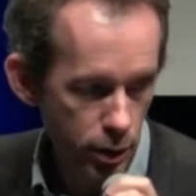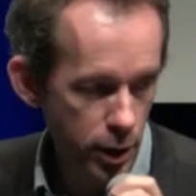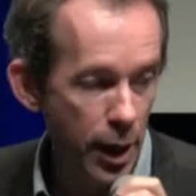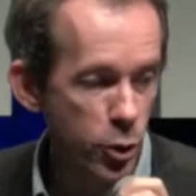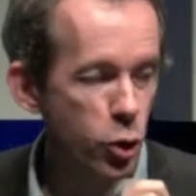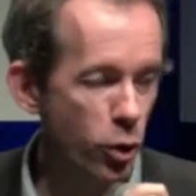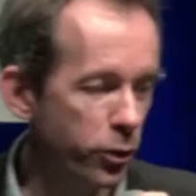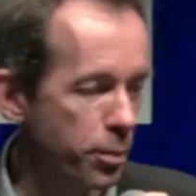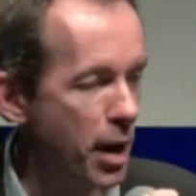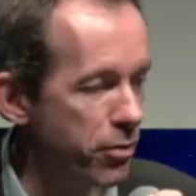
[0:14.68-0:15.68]
quelle
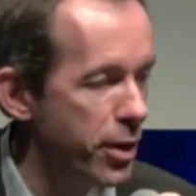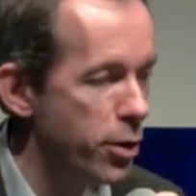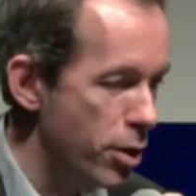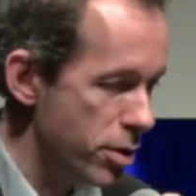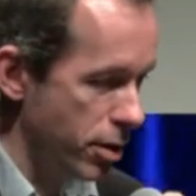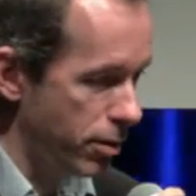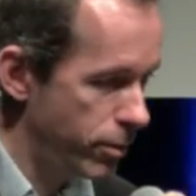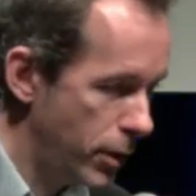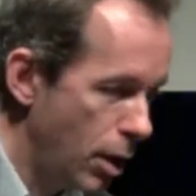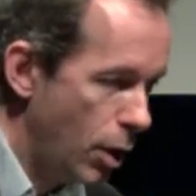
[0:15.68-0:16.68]
chose merveilleuse.
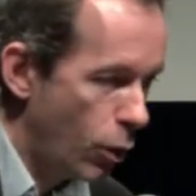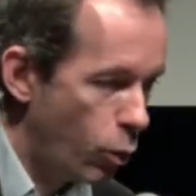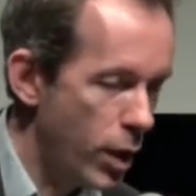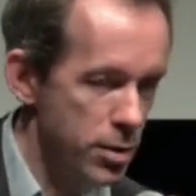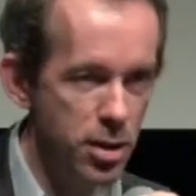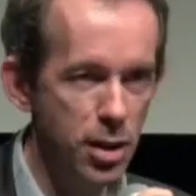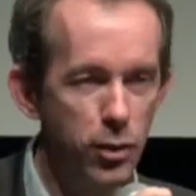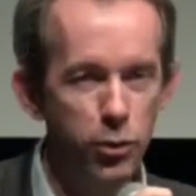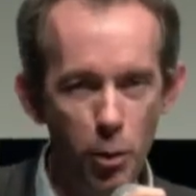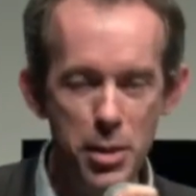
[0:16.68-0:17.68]
What's
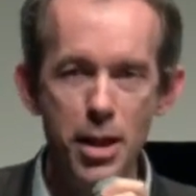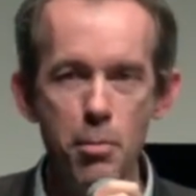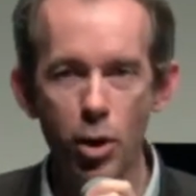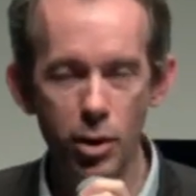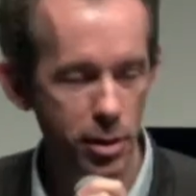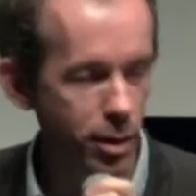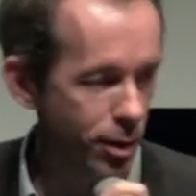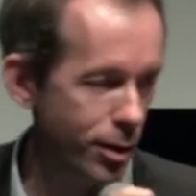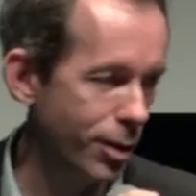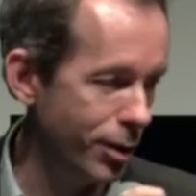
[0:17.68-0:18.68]
formidable
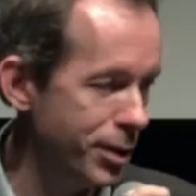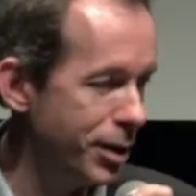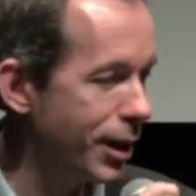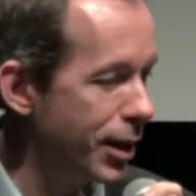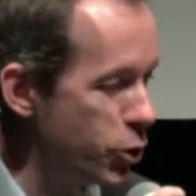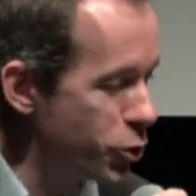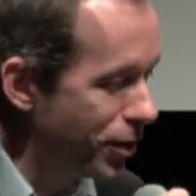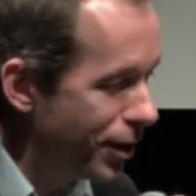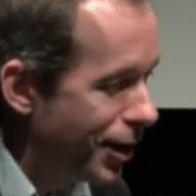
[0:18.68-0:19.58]
in, English.